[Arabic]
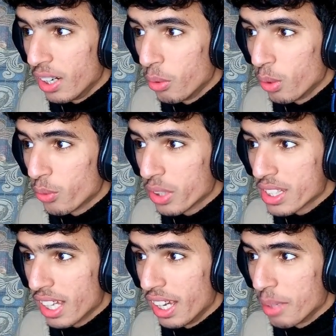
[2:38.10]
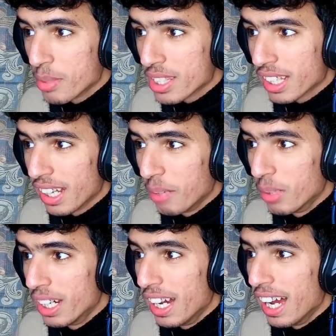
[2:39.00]
اول فيت تاع ام سي لام
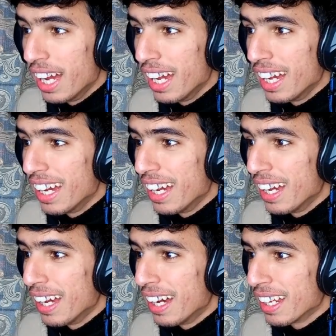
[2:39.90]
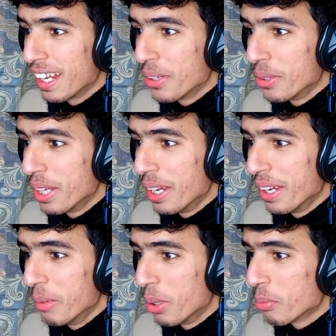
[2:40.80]
اه
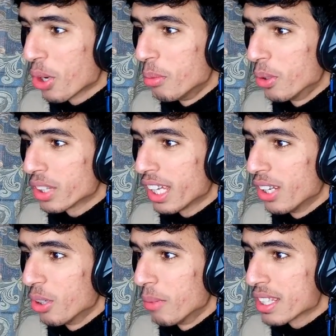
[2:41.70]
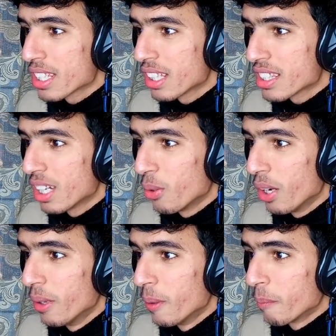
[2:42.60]
لانونيم او كومونتي له سيطا تا
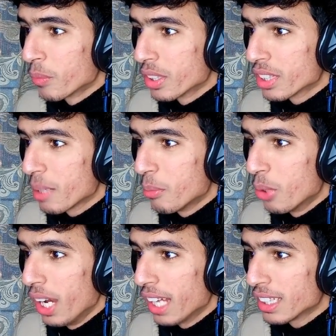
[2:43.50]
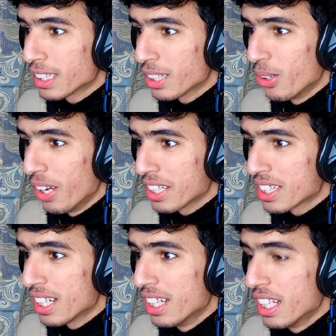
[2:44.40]
هو نضرب واحد يطيحوا
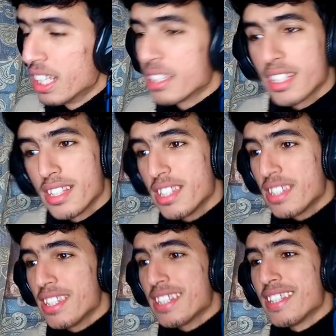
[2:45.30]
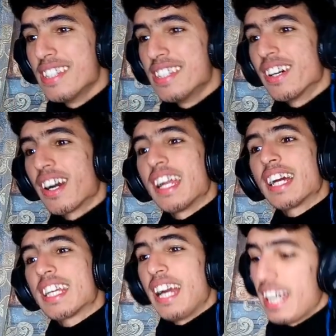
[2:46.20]
10 سي سي سي سي وقيلا
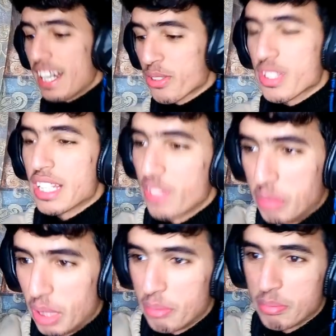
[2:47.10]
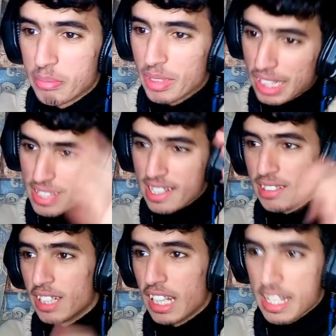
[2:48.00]
كيحرش وصافي المهم
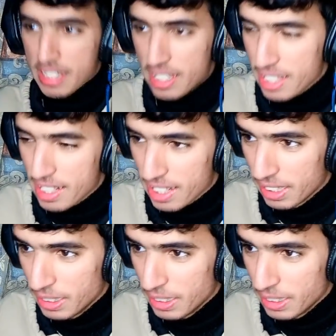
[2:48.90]
قصره وخلاص سي سي سي